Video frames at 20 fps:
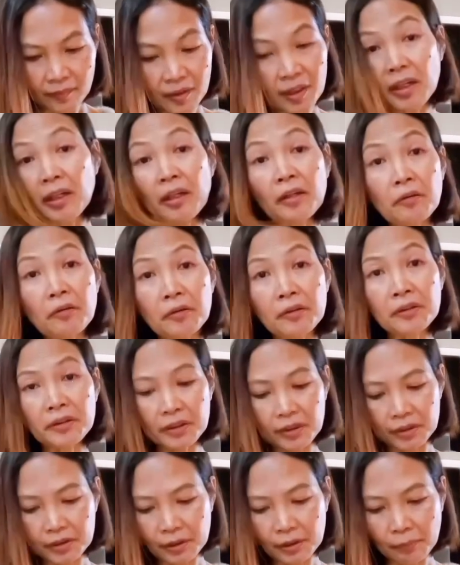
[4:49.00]
Tingin ko
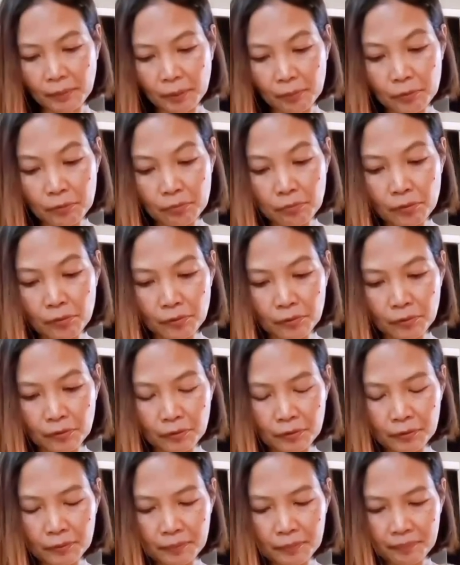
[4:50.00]
hindi siya
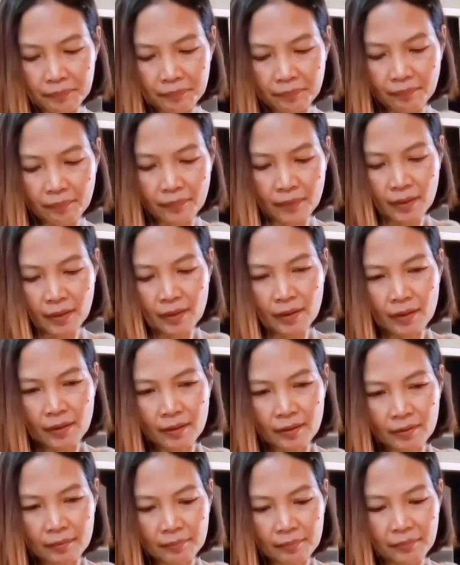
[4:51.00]
mabubuo.
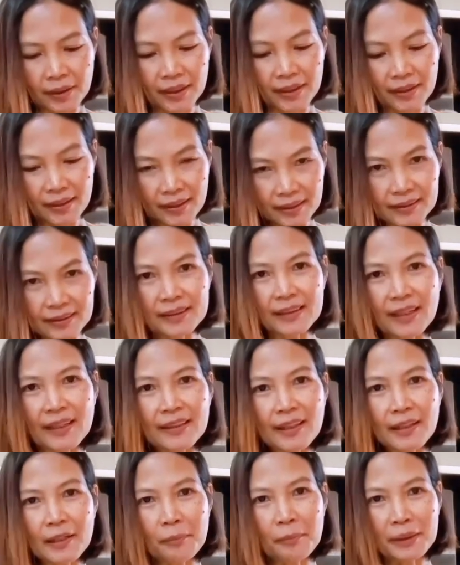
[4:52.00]
My God,
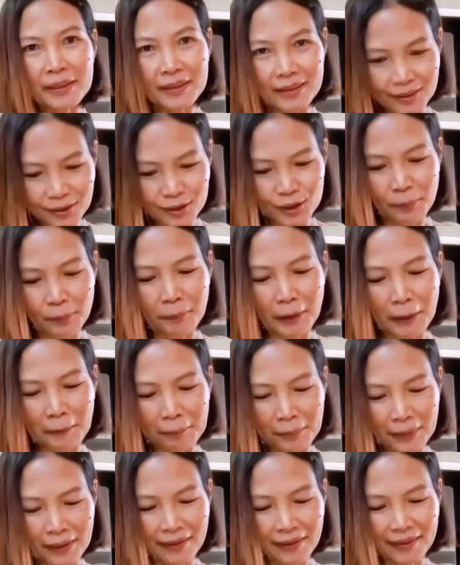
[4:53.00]
sana naman hindi siya
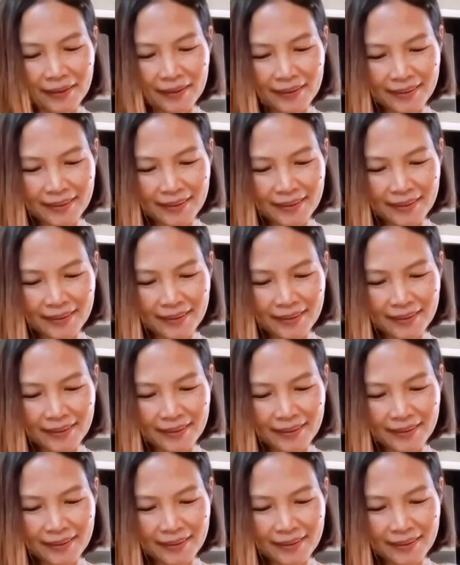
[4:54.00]
palpak.